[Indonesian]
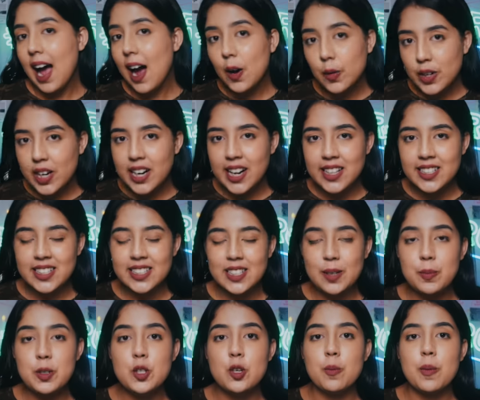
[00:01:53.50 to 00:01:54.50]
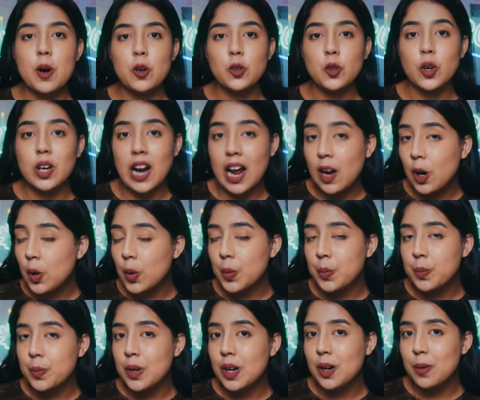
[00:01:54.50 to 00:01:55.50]
Aku dan NCC mencoba untuk
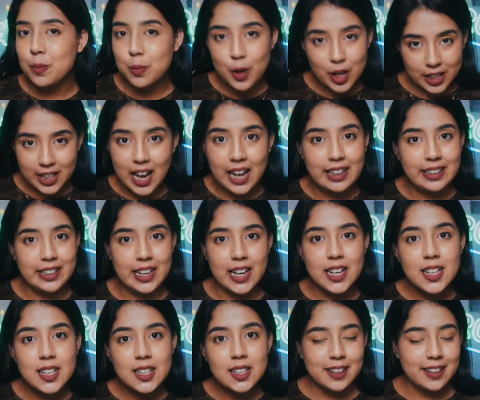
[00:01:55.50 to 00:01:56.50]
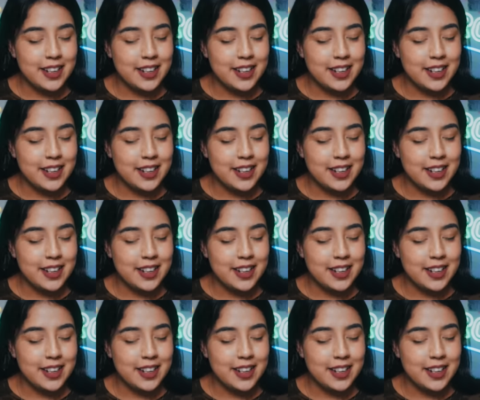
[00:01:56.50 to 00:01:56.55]
rangkum buat kalian